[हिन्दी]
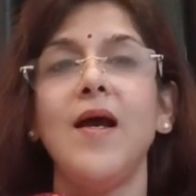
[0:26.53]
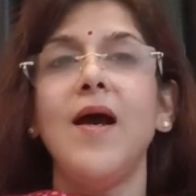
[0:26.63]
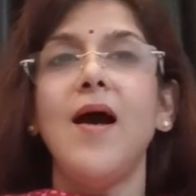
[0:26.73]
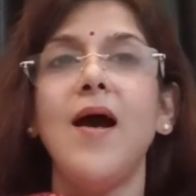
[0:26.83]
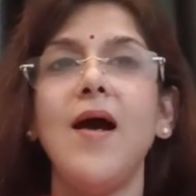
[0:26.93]

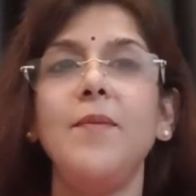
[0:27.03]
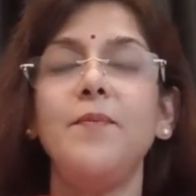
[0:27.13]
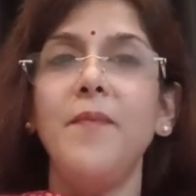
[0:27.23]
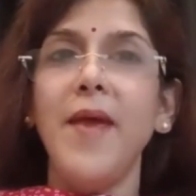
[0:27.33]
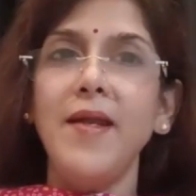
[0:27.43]
आप
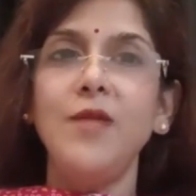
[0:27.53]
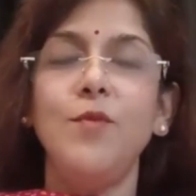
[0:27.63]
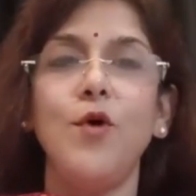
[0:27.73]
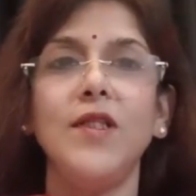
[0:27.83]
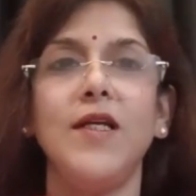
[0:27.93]
मेहनत
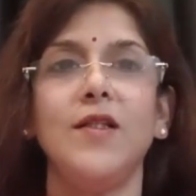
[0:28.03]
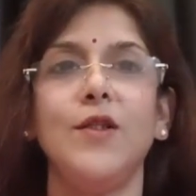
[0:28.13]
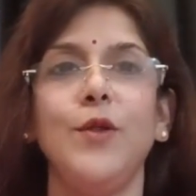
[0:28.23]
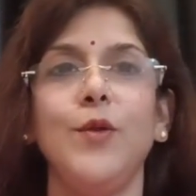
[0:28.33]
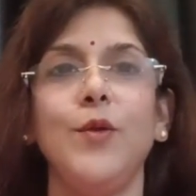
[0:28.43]
बहुत करते
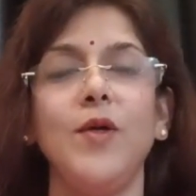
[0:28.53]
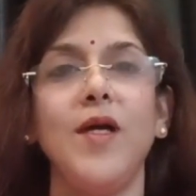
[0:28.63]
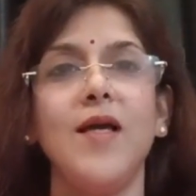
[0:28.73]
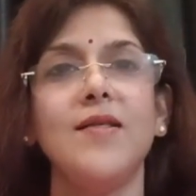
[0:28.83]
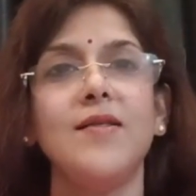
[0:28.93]
हो
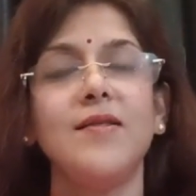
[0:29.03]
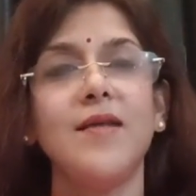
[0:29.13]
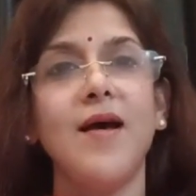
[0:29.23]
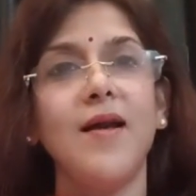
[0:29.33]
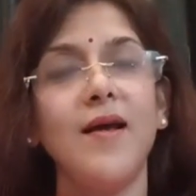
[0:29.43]

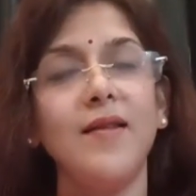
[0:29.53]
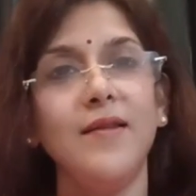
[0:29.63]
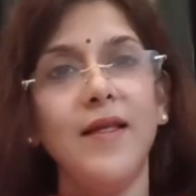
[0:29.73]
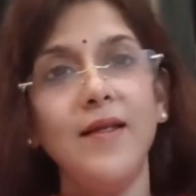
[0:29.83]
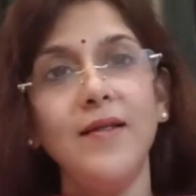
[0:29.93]
सारा
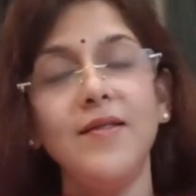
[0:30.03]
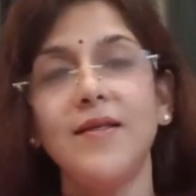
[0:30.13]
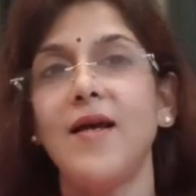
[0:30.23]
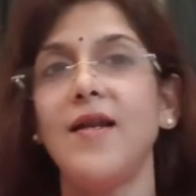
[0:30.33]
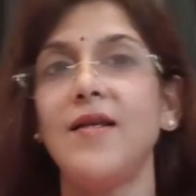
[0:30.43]
दिन
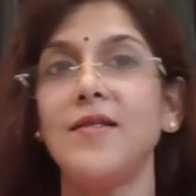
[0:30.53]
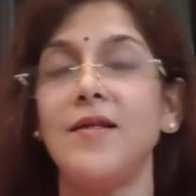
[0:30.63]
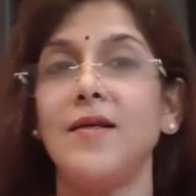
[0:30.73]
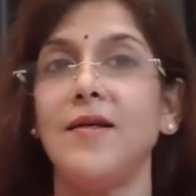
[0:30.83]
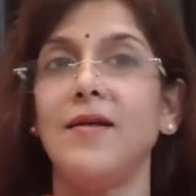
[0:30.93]
सारा
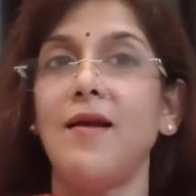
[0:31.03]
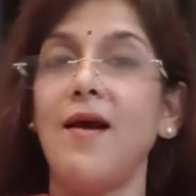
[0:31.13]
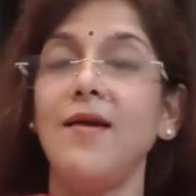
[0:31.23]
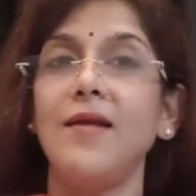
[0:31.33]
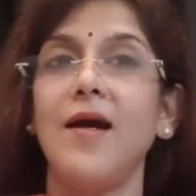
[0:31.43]

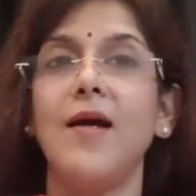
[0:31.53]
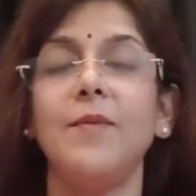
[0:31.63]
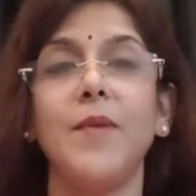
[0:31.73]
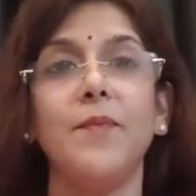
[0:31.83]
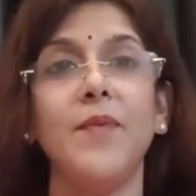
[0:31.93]
रात आप
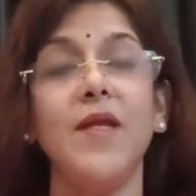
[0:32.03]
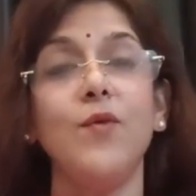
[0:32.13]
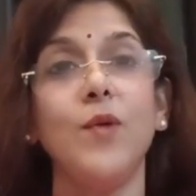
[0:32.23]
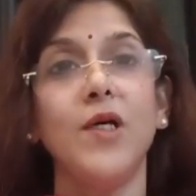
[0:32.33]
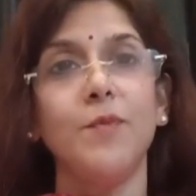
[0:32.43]
अपनी
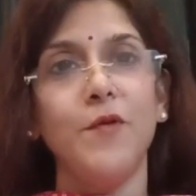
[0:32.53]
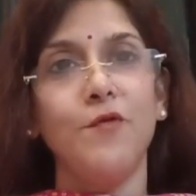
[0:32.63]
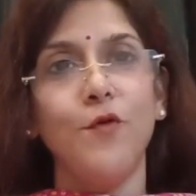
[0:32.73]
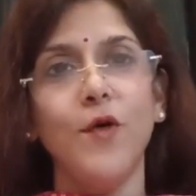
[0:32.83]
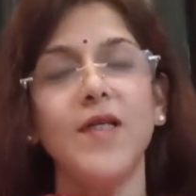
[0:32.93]
वर्क पे
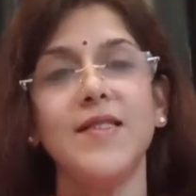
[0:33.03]
फोकस